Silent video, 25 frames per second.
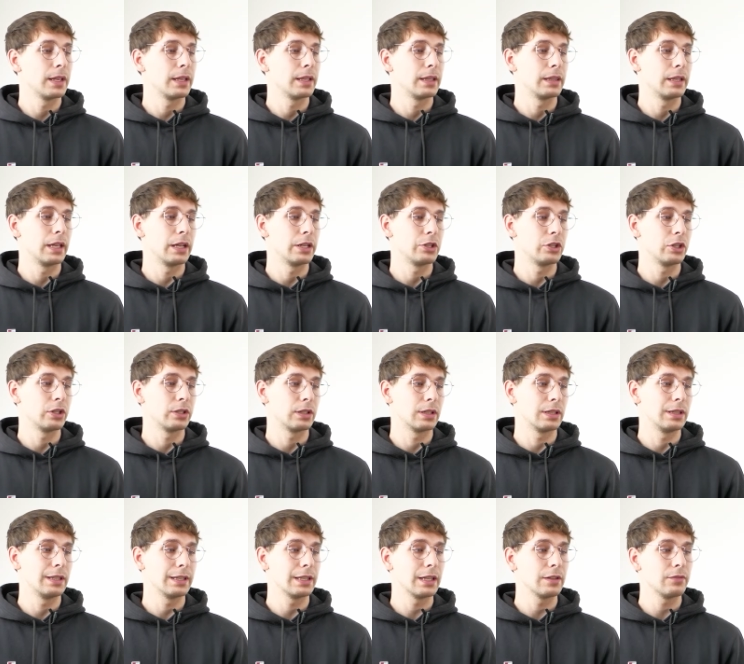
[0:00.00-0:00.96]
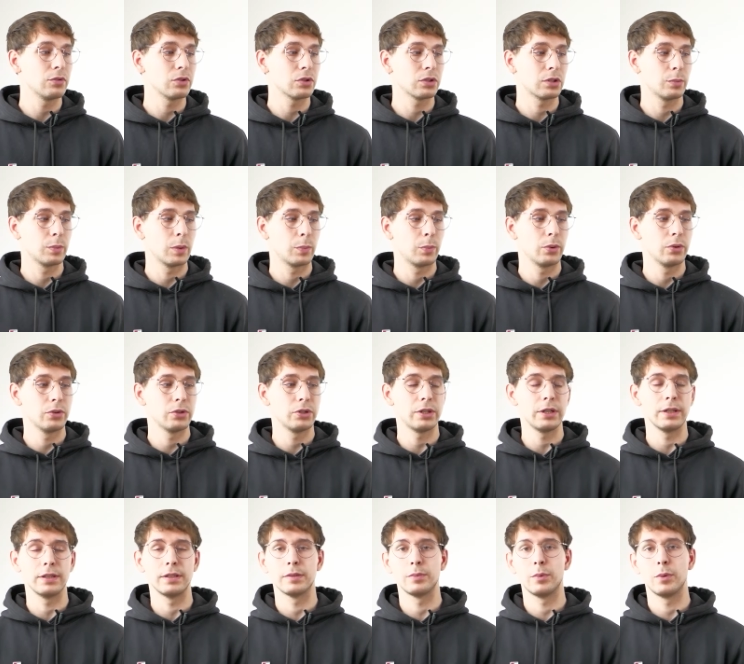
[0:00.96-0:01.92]
Значит, для того, чтобы
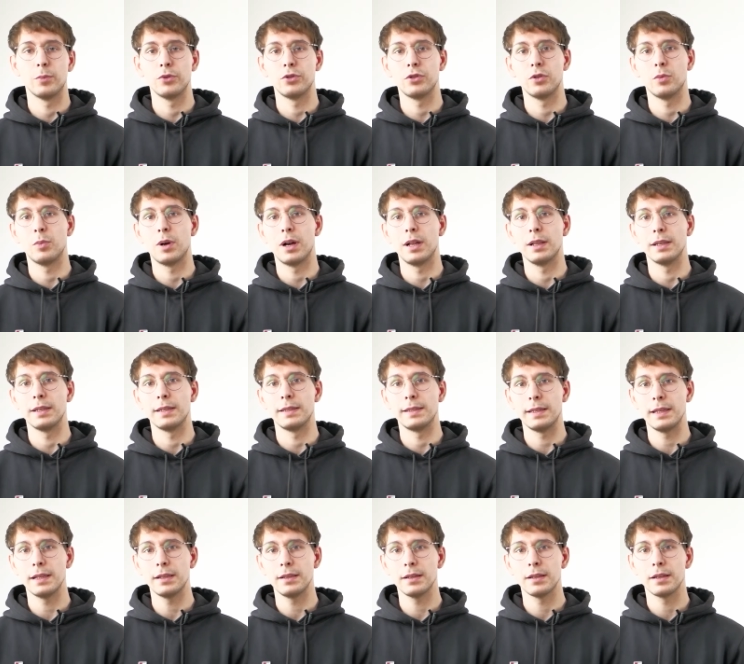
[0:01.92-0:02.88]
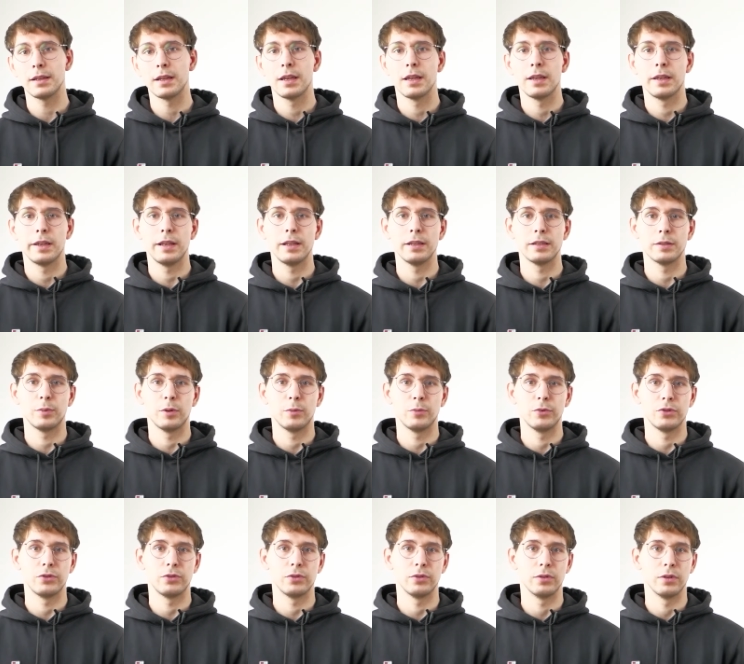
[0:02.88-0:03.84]
получить с помощью малой силы или с
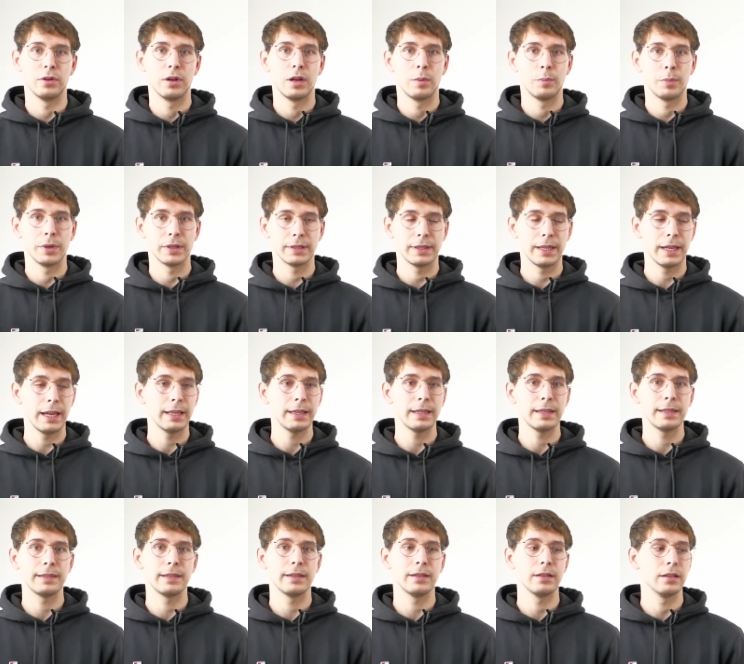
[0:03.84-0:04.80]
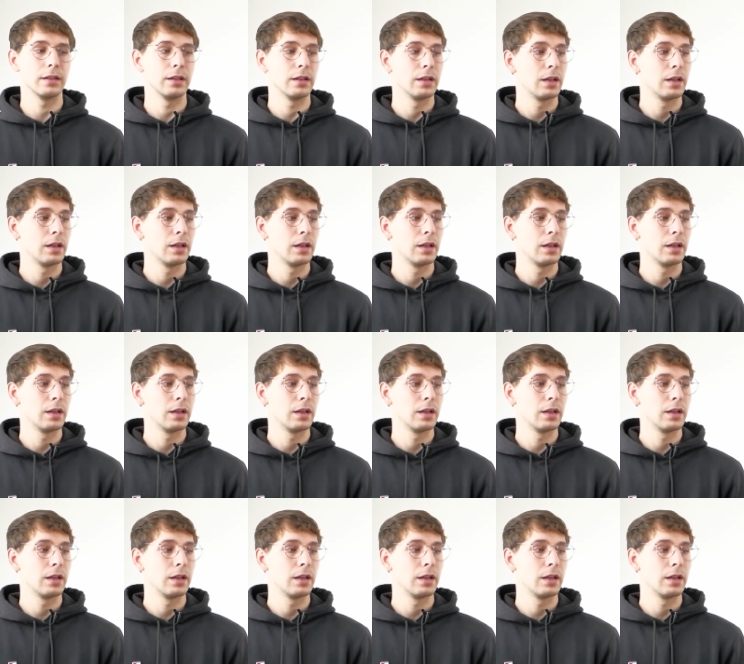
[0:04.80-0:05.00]
помощью постоянной силы